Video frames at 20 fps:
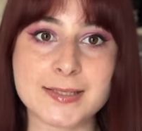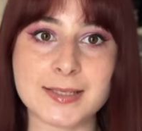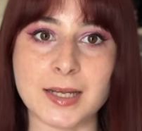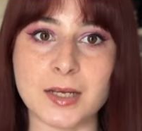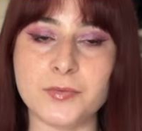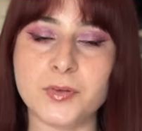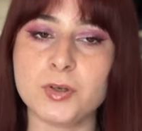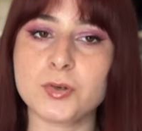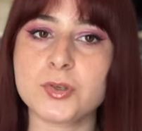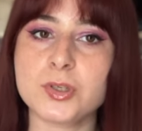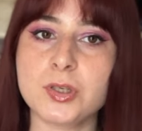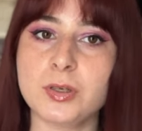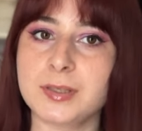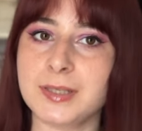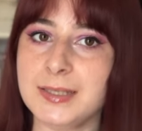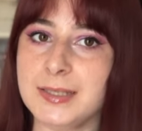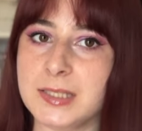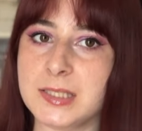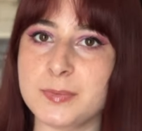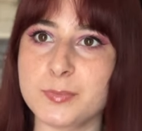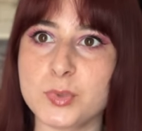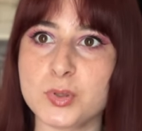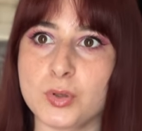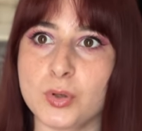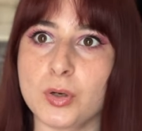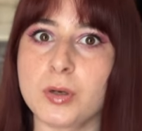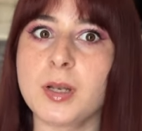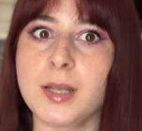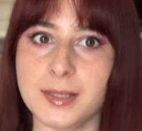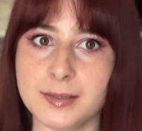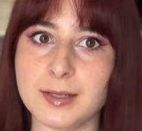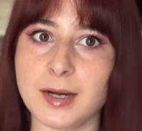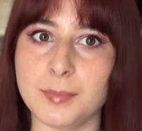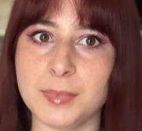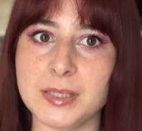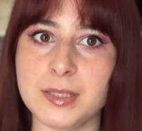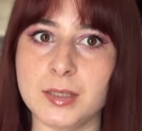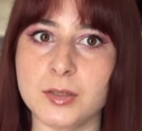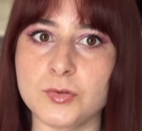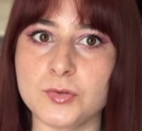che le vi consiglio tantissimo, sono
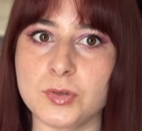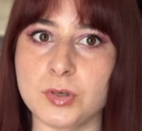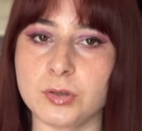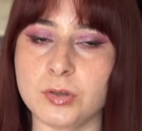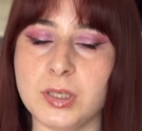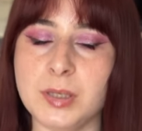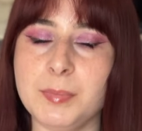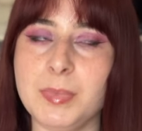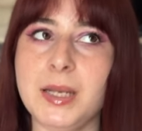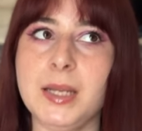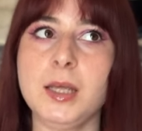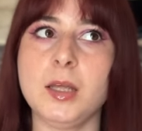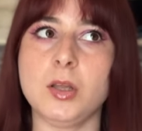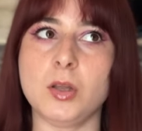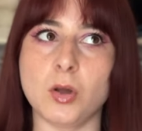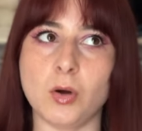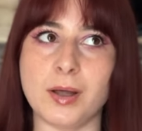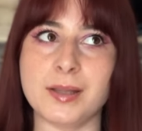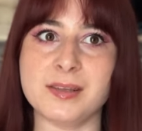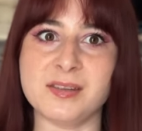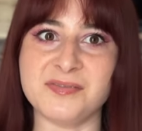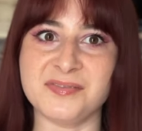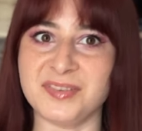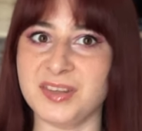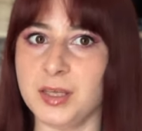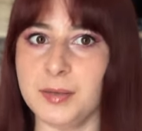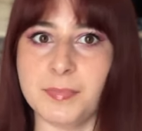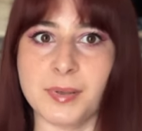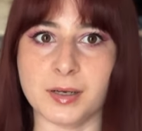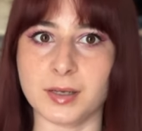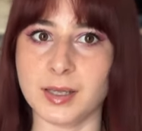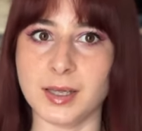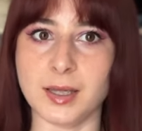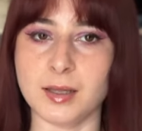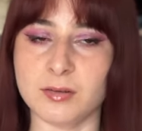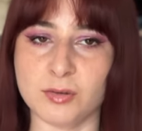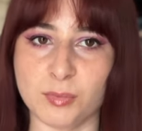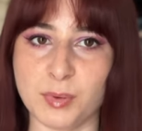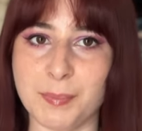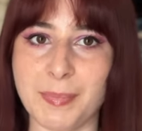letteralmente indostruttibili, no a DV perché
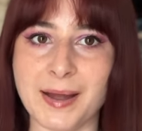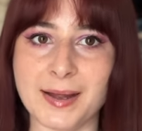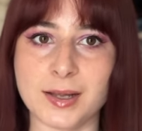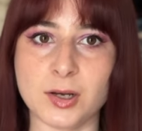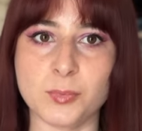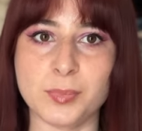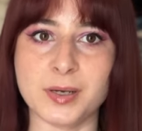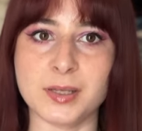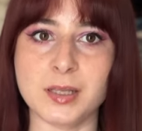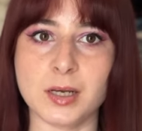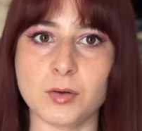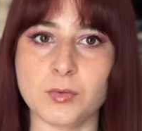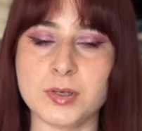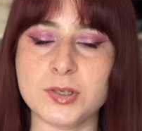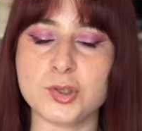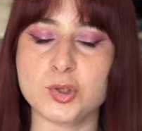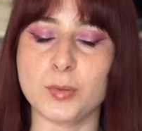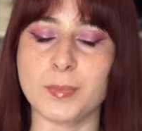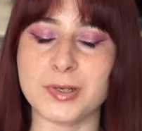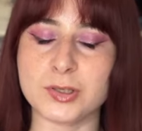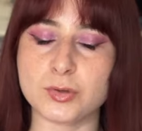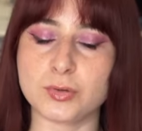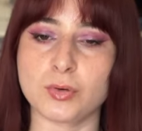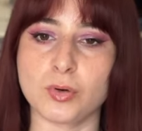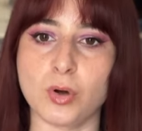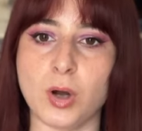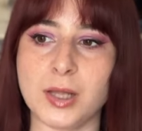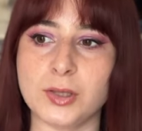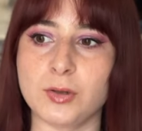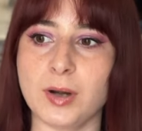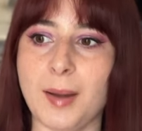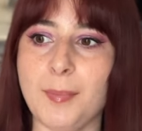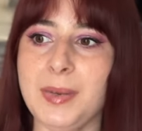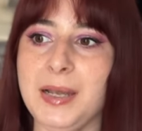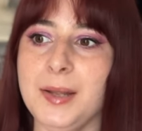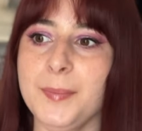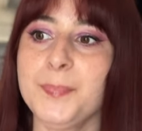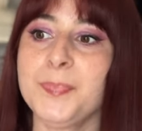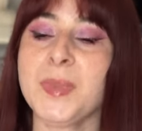non mi pagano per dire questo, ma sono adorabili.